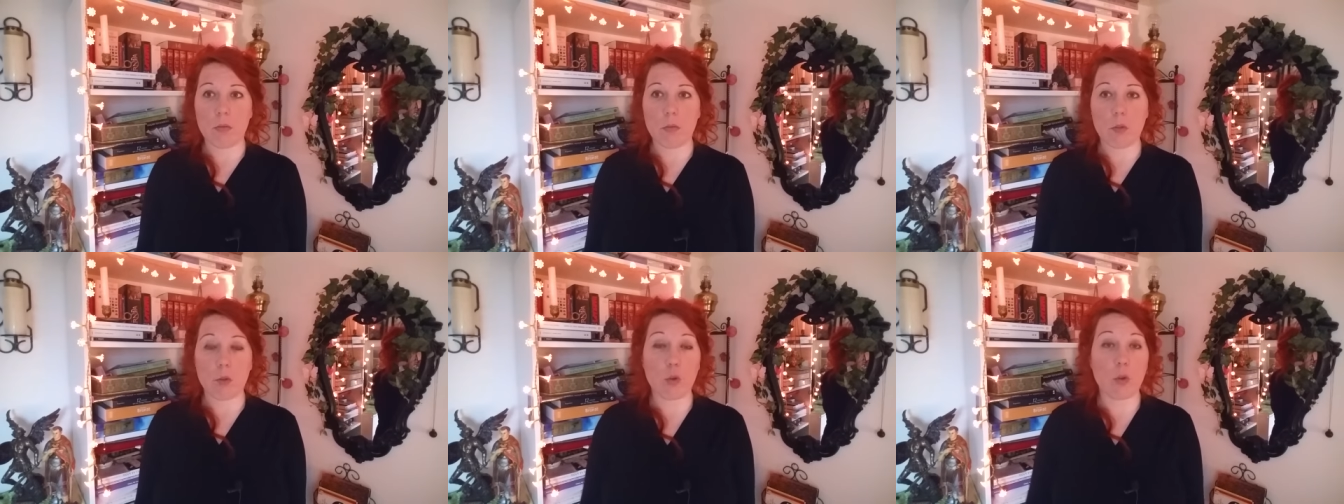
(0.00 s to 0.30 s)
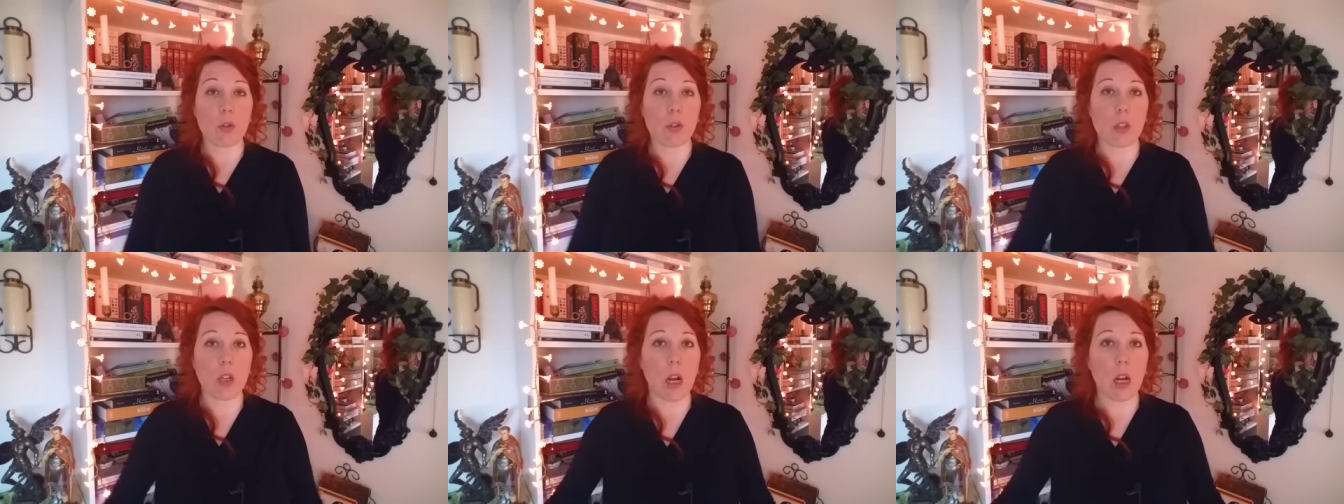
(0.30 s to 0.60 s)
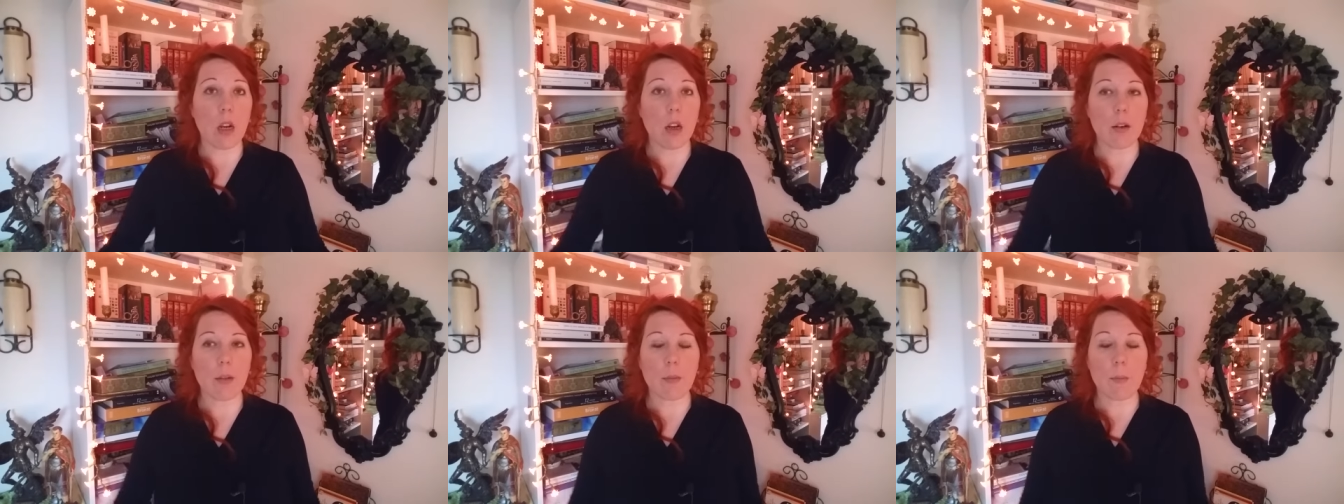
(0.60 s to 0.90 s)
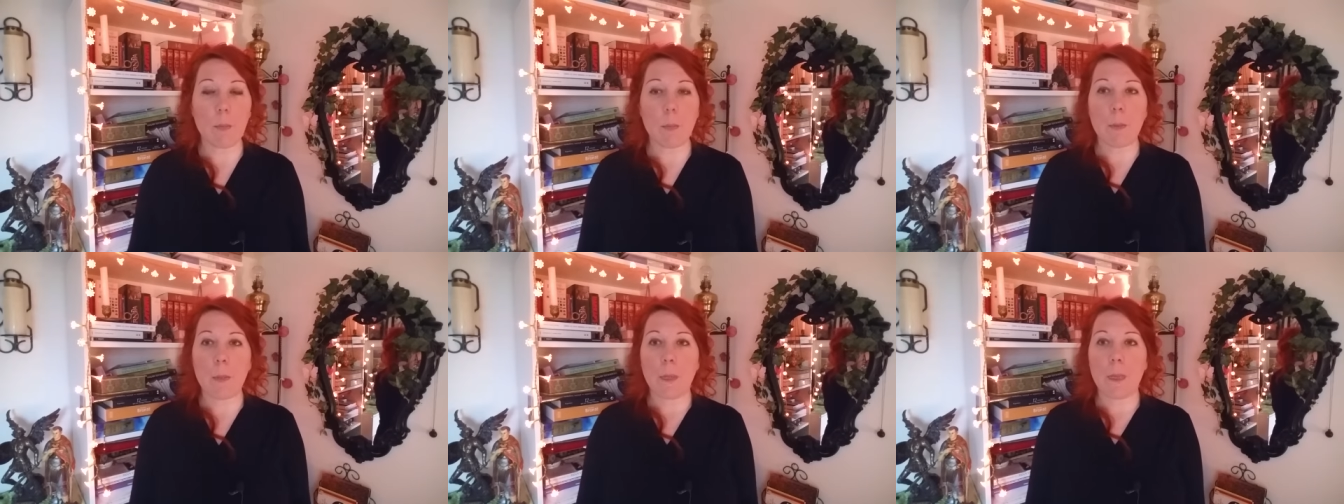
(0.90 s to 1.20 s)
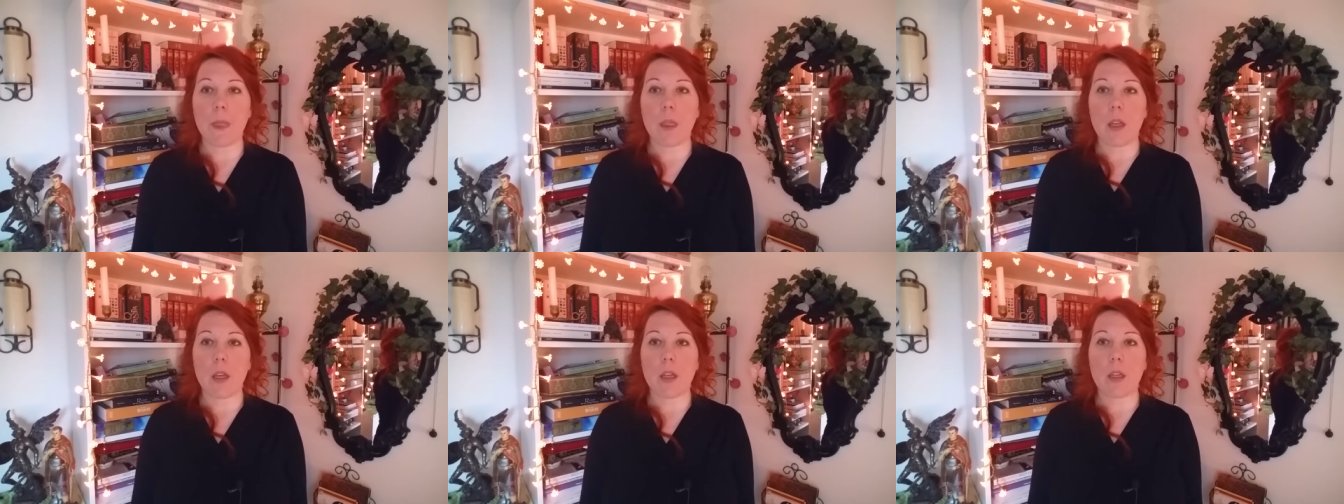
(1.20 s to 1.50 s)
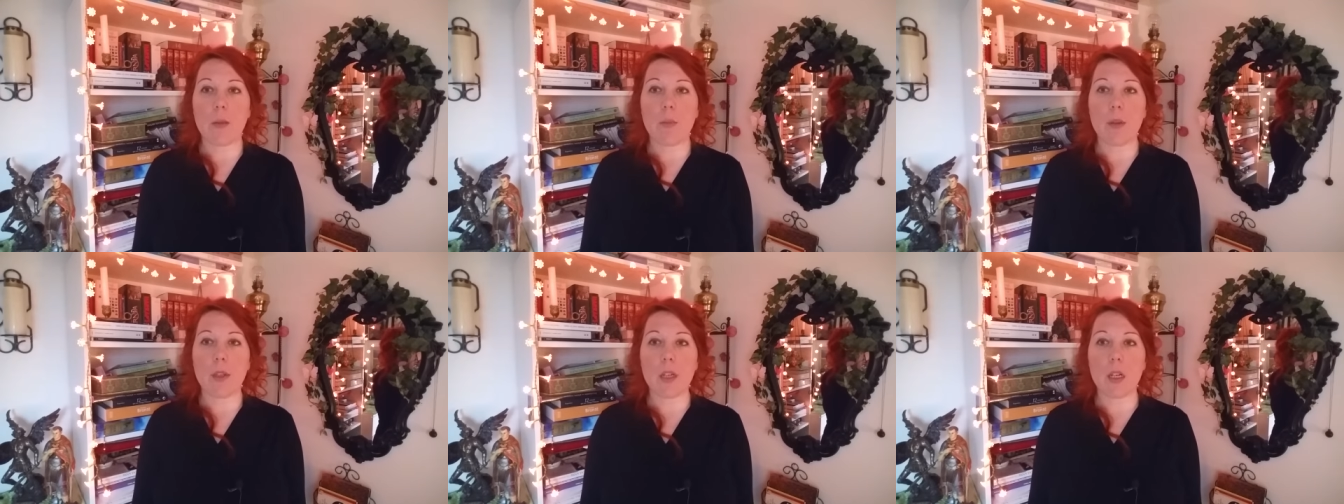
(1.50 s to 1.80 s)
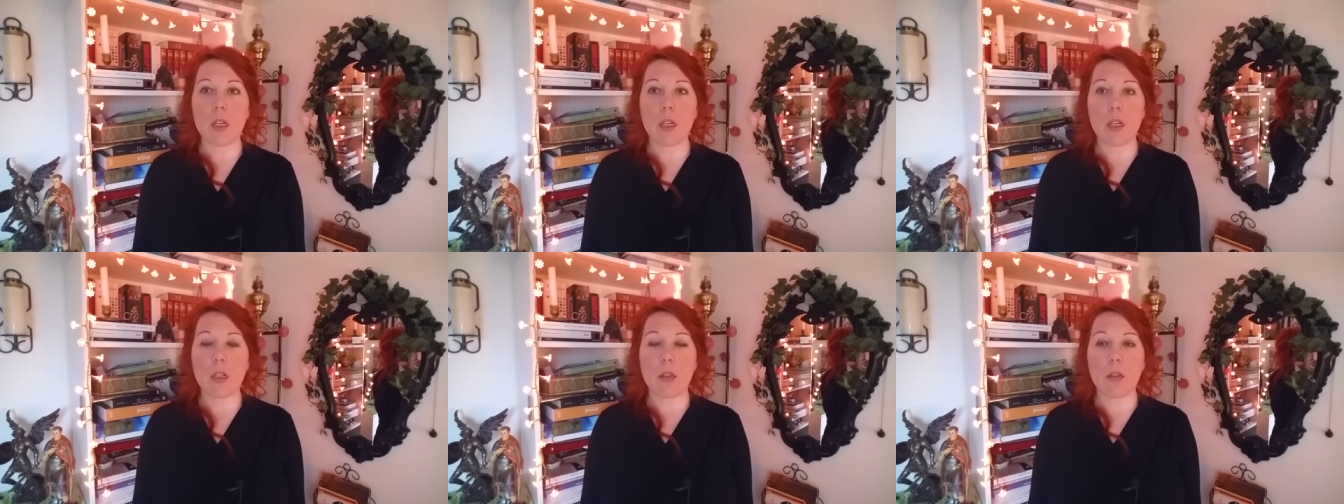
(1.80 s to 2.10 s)
social, eh
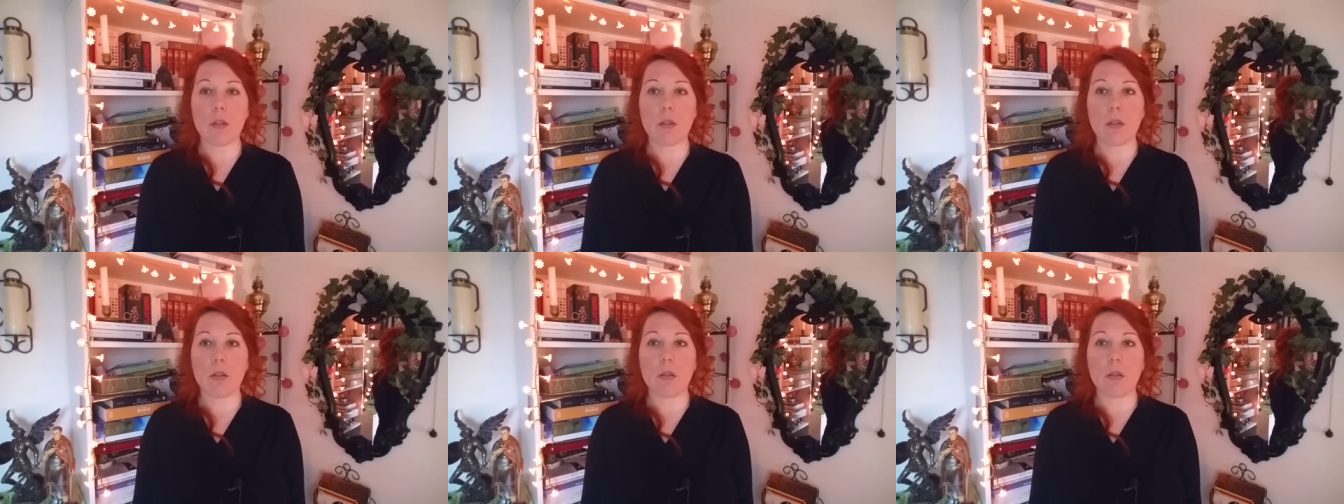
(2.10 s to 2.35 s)
bien